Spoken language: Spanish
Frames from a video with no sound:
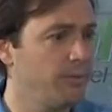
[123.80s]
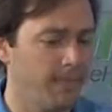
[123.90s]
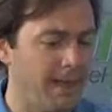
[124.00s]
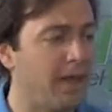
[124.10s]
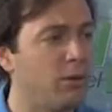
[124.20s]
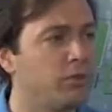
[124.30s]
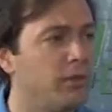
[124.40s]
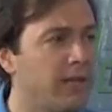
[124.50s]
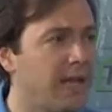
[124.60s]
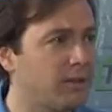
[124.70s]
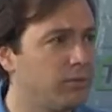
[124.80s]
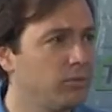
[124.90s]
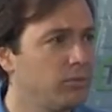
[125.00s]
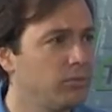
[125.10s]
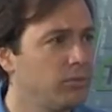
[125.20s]
a los sindicatos
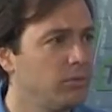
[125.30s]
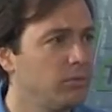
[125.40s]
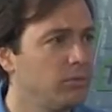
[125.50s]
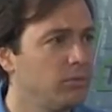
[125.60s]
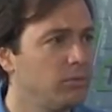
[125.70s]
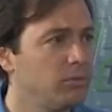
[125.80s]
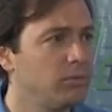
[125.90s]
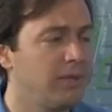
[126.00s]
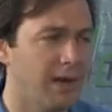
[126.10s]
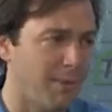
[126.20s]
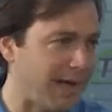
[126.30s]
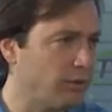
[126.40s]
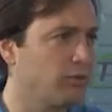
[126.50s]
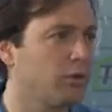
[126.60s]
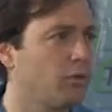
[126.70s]
y a
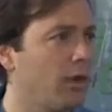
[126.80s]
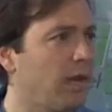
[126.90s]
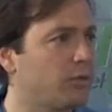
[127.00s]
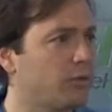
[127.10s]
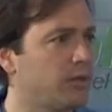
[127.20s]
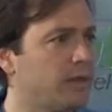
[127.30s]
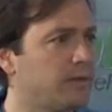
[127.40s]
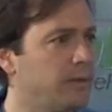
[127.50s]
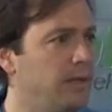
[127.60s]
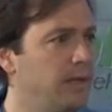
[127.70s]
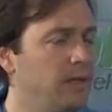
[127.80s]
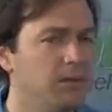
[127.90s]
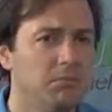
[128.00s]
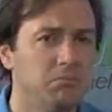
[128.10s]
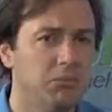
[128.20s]
vastos sectores de la sociedad civil
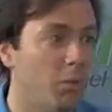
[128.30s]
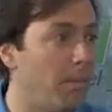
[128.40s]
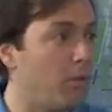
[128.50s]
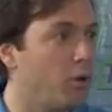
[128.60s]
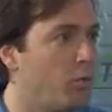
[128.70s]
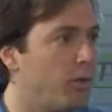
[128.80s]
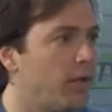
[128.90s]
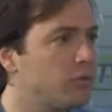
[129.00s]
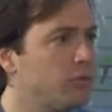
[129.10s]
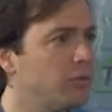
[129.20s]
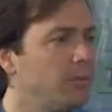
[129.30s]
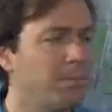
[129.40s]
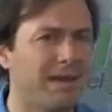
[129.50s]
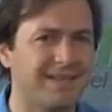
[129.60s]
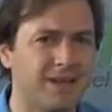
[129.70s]
los medios de comunicación,
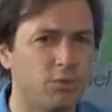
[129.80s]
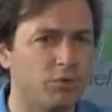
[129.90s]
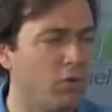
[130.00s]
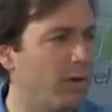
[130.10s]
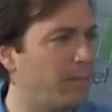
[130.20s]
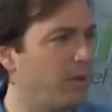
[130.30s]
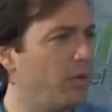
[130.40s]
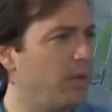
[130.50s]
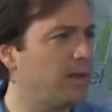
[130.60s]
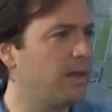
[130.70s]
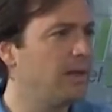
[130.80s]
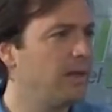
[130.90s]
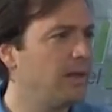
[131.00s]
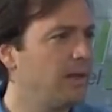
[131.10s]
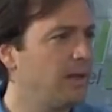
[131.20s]
persecución a periodistas,
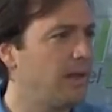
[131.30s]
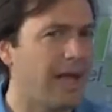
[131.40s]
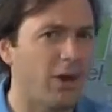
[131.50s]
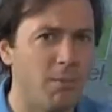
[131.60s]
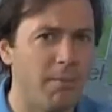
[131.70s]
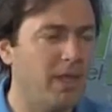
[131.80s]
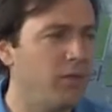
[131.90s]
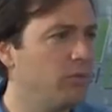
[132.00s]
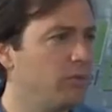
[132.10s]
a los medios.